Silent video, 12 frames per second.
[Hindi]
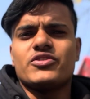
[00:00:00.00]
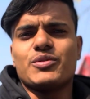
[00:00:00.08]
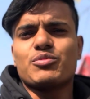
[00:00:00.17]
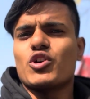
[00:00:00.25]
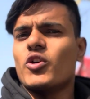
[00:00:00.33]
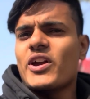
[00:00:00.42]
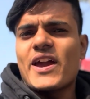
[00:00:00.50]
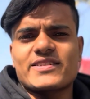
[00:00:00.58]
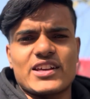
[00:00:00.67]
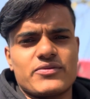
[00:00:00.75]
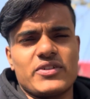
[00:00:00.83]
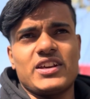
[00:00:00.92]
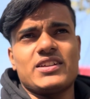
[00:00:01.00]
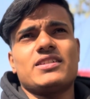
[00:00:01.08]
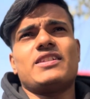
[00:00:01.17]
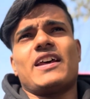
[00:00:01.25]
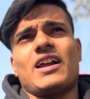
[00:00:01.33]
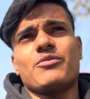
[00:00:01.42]
जिम की हो गया एक्सरसाइज फिनिश
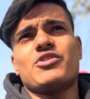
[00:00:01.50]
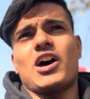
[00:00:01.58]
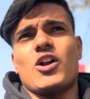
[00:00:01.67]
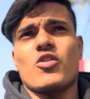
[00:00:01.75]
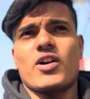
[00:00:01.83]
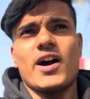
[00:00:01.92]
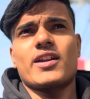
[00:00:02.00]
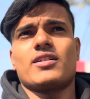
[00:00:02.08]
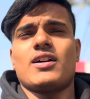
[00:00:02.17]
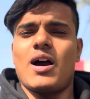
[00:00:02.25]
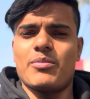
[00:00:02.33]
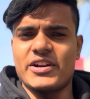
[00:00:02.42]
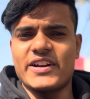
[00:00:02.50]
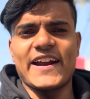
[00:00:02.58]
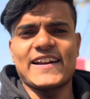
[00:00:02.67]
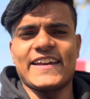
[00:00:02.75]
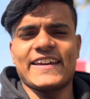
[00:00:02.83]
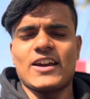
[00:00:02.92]
दैन अब जा रहा हूँ घर अपनी
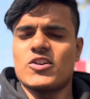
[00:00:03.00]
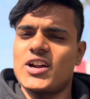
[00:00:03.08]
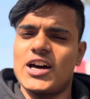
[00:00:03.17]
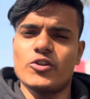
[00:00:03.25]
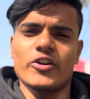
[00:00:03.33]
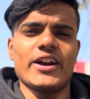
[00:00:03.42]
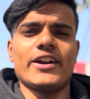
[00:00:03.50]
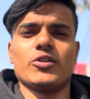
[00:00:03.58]
डाइट लेंगे और नहा धो के रेडी